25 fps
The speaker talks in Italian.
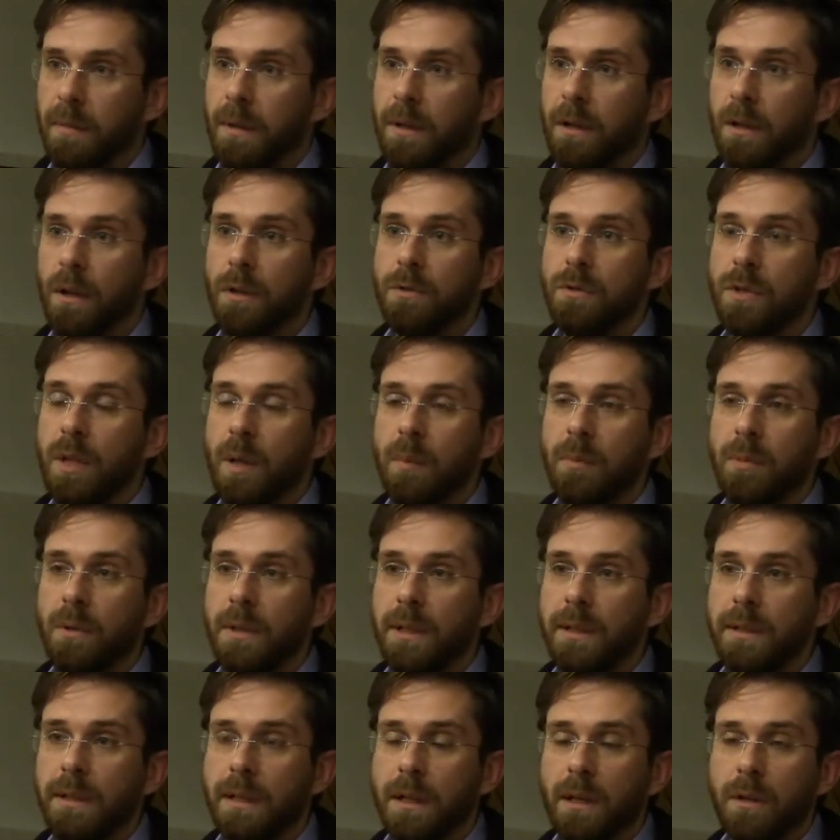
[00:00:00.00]
perché oggi la
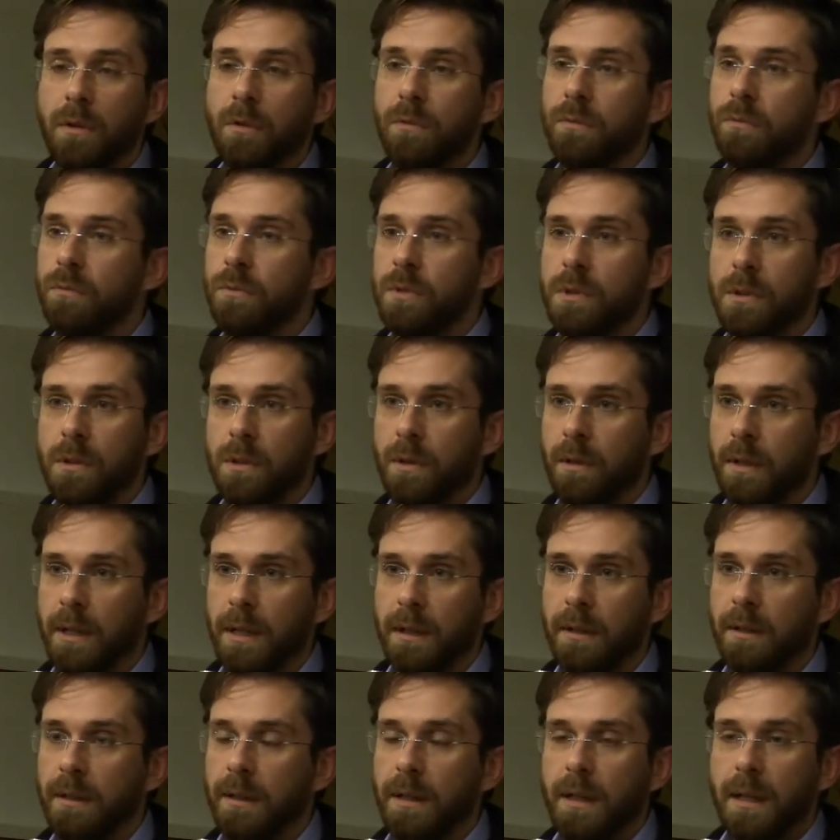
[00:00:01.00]
politica non
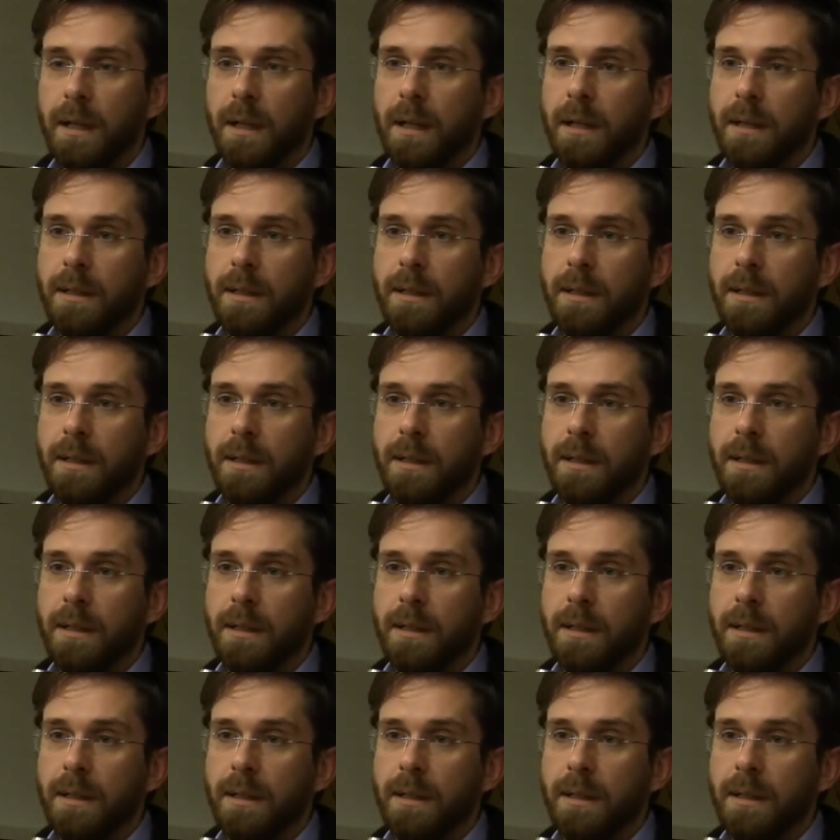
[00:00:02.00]
funziona